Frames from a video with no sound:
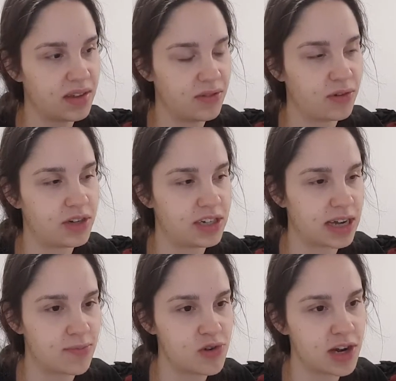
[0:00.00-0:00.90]
nur die
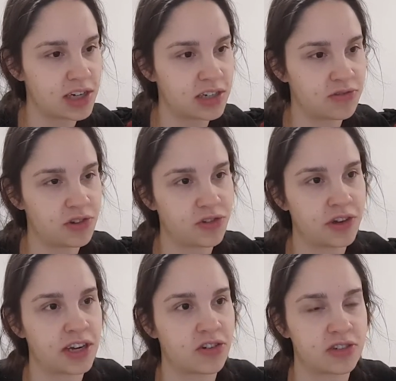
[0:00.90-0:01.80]
drei Monate und ich
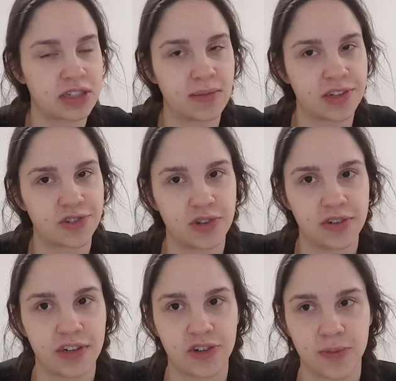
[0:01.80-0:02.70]
könnte halt trotzdem jetzt schon
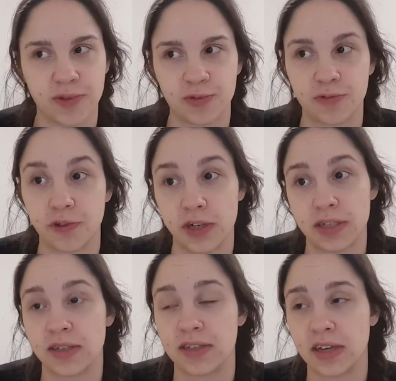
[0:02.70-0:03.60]
die Jobs suchen für
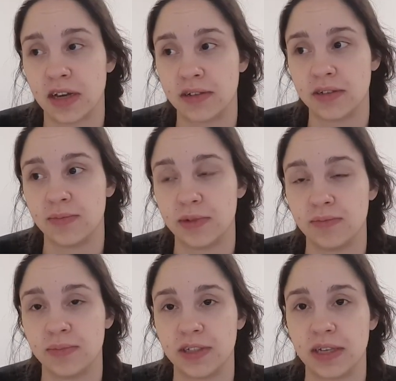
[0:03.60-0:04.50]
nächstes Jahr mit
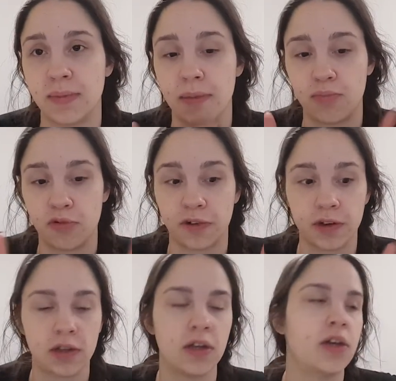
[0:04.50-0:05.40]
ein bisschen mehr
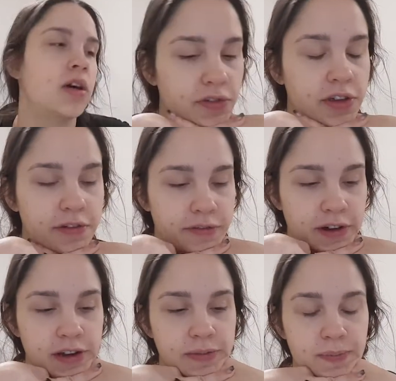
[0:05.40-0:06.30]
Puffer. Auf jeden
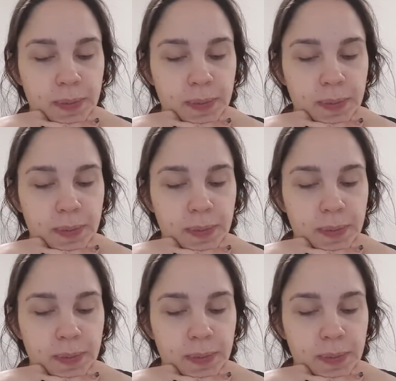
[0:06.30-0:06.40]
Fall,